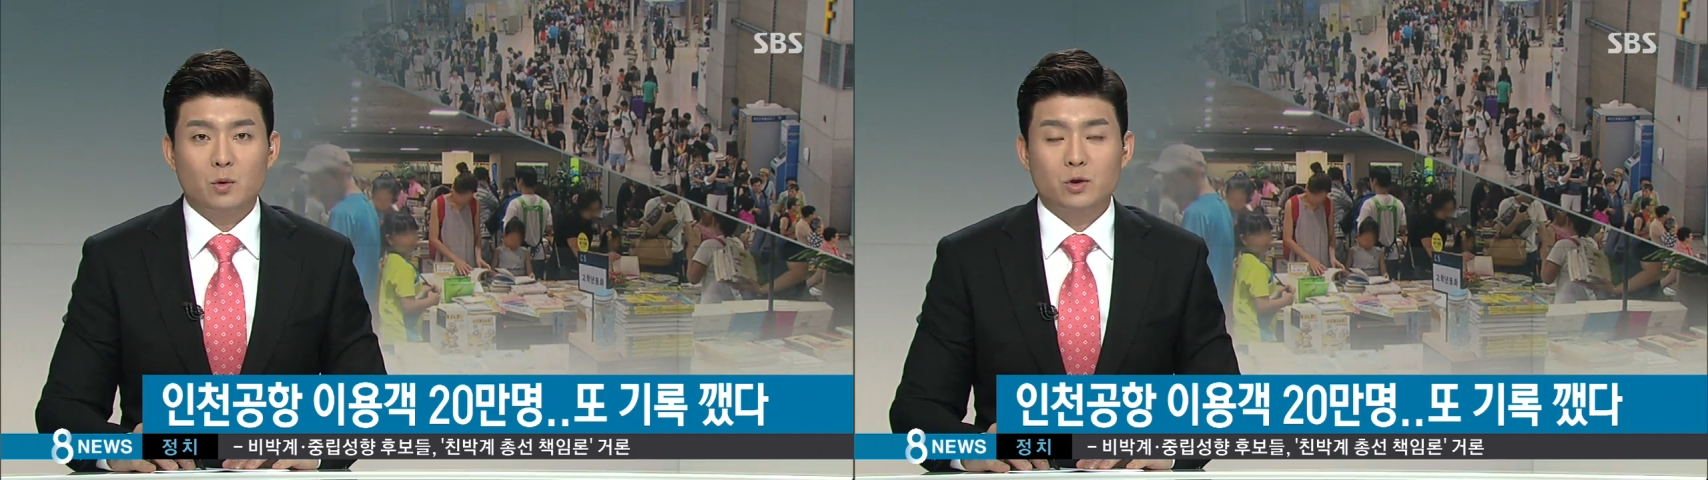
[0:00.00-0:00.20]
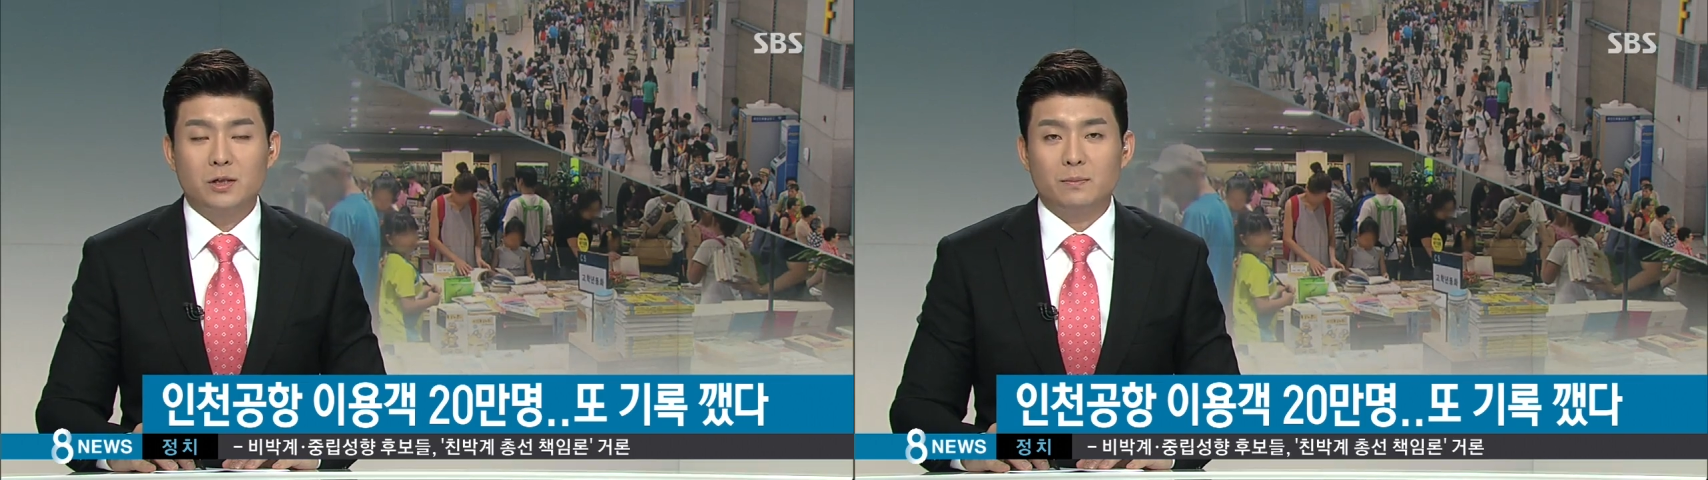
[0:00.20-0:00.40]

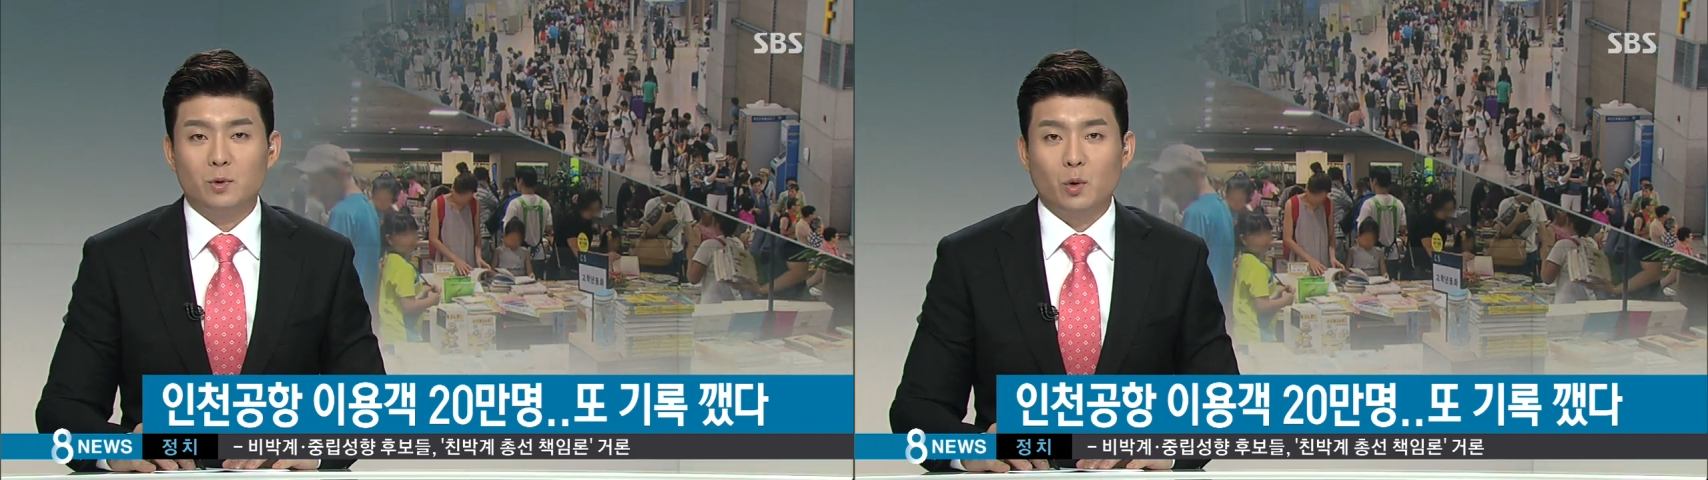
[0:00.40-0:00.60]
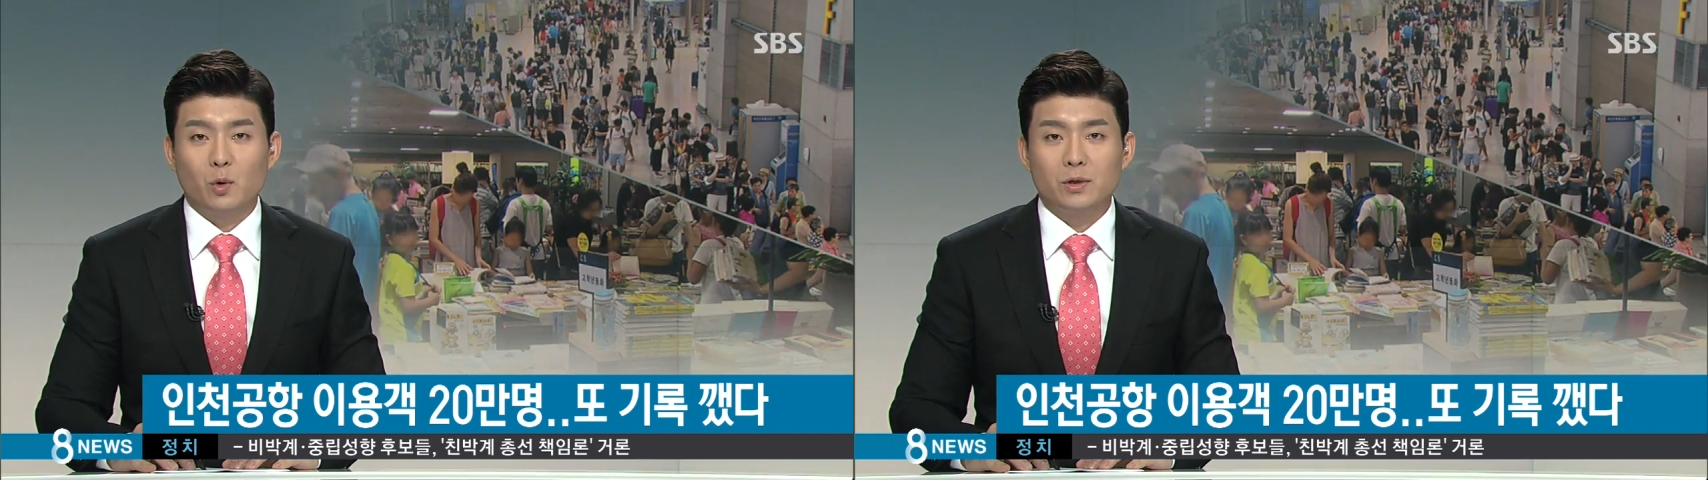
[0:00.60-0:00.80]

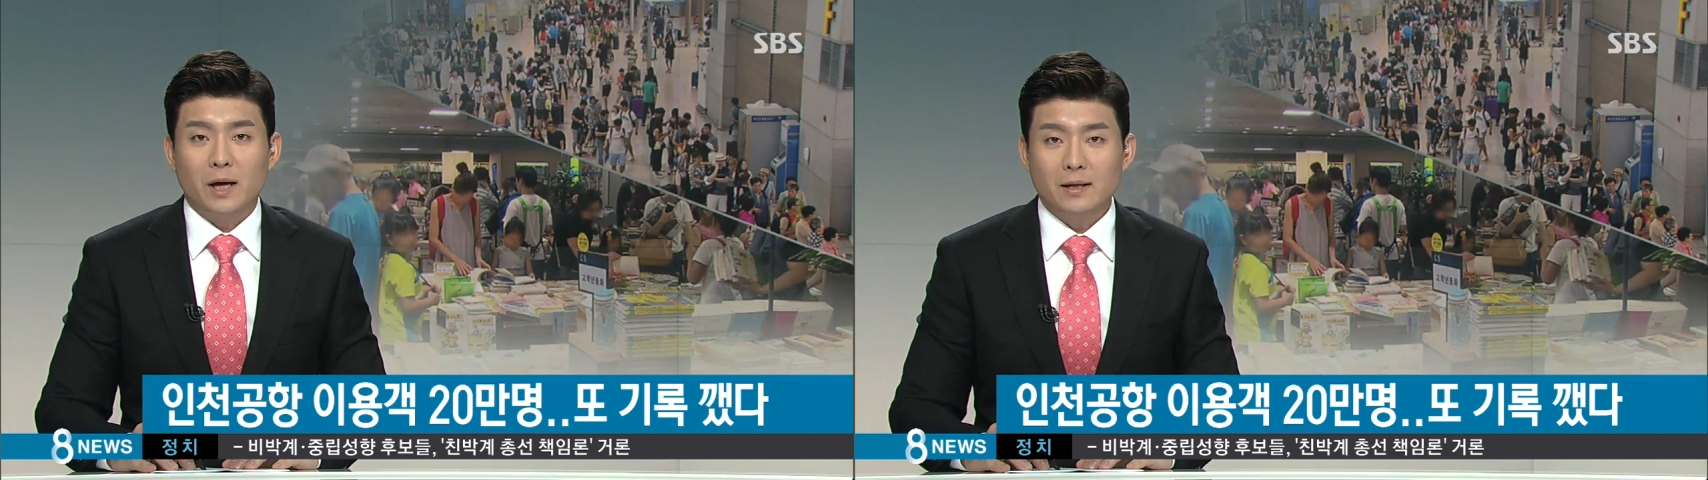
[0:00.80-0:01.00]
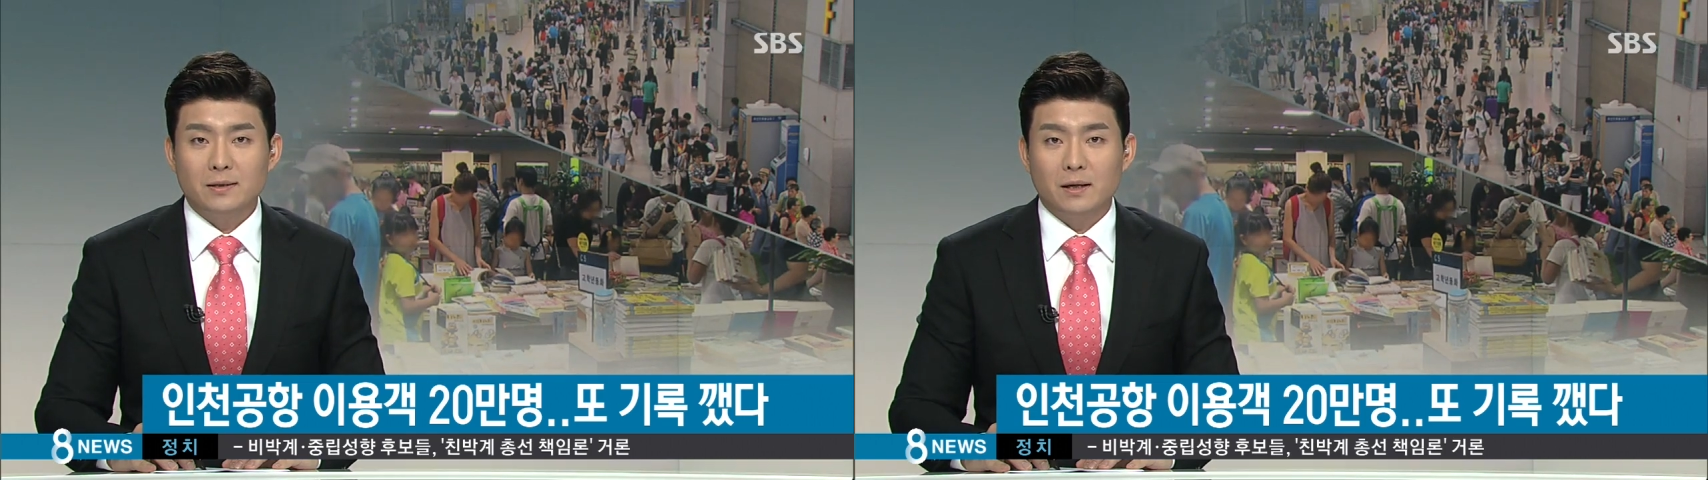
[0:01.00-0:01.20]
도심 도로는
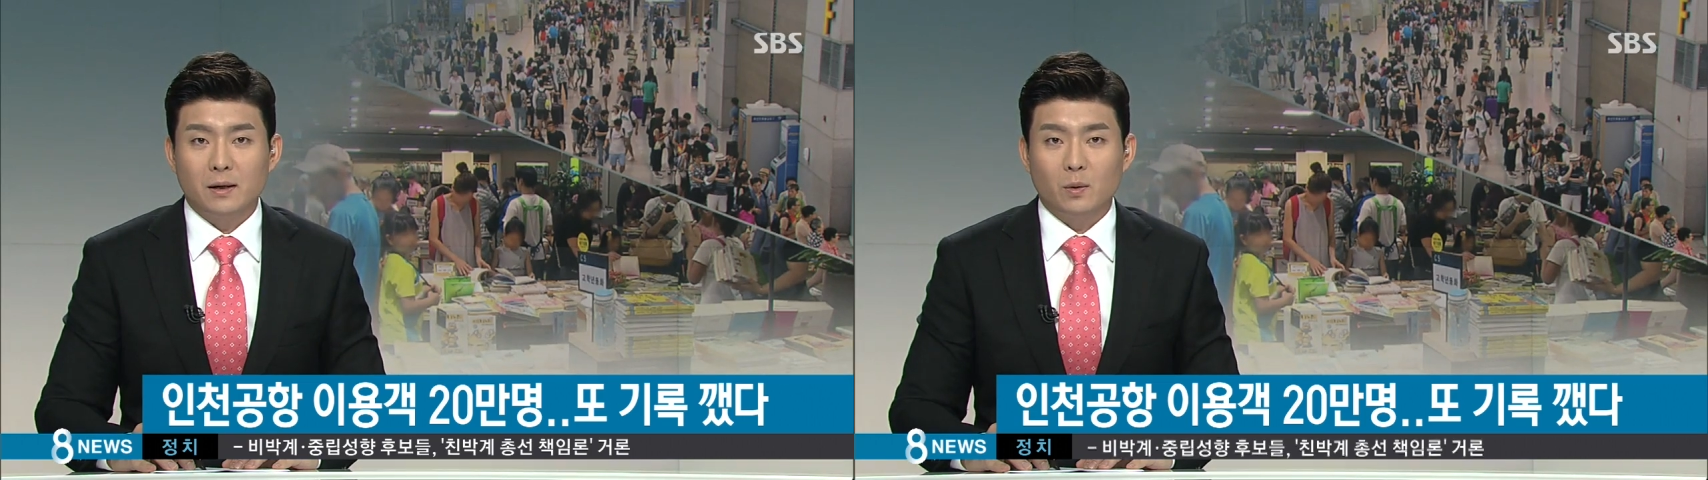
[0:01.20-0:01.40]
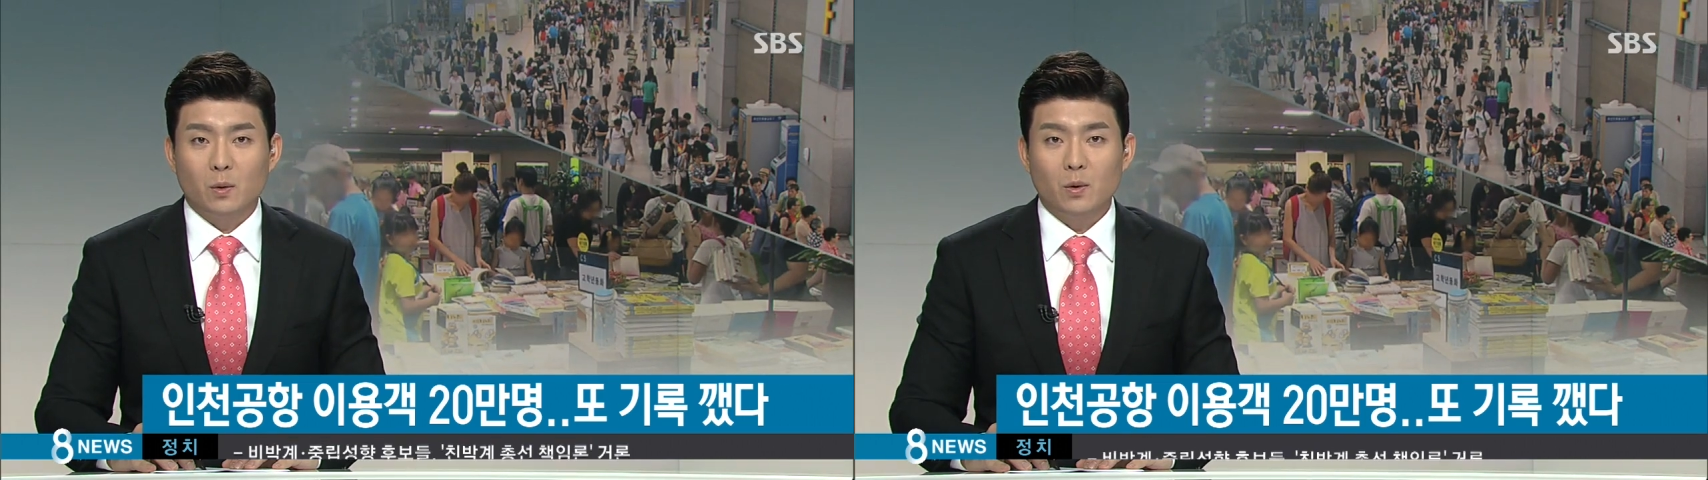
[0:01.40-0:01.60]

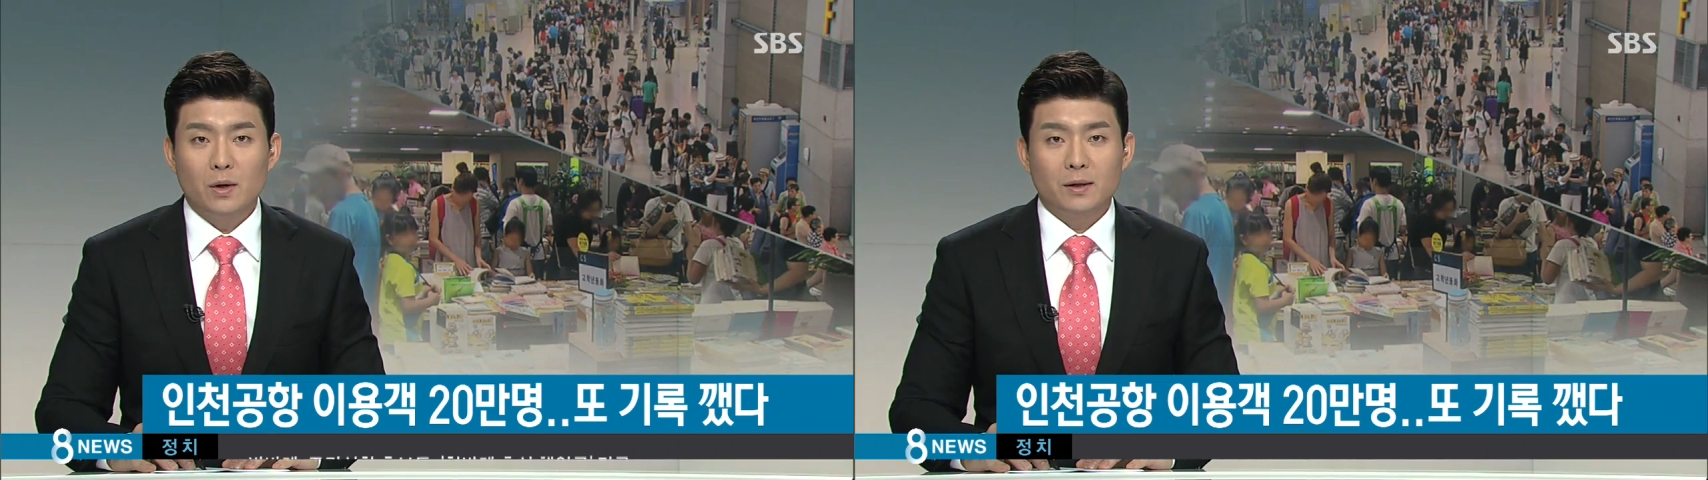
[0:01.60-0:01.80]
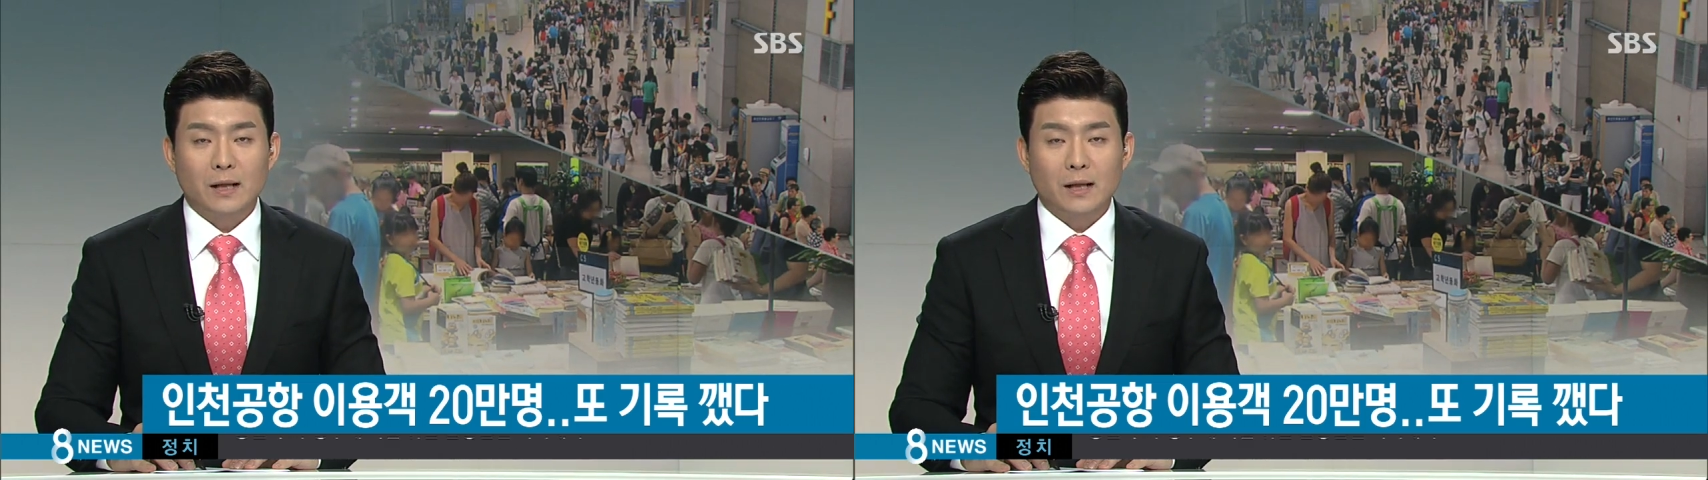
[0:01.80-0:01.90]
한산했고